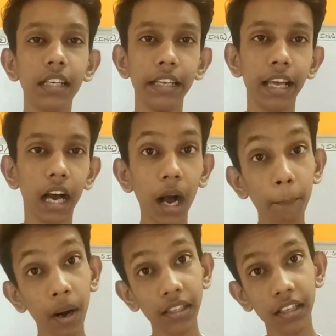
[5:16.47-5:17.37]
ठीक है
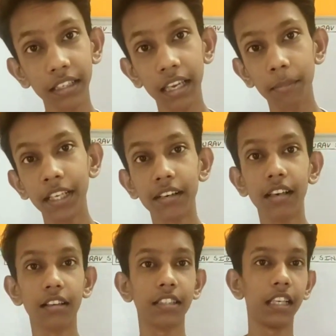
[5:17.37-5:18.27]
अब बात आती है भैया
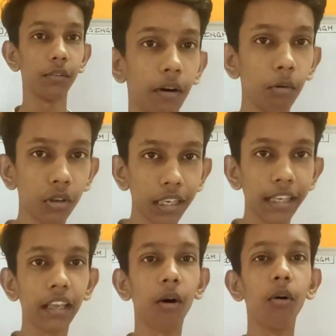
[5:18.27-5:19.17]
क्लास टेंथ वालों के
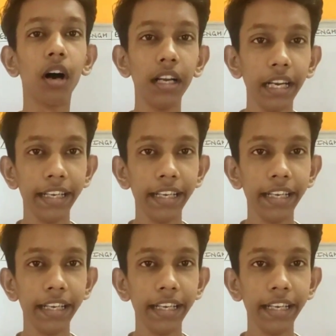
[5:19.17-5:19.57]
लिए क्या होगा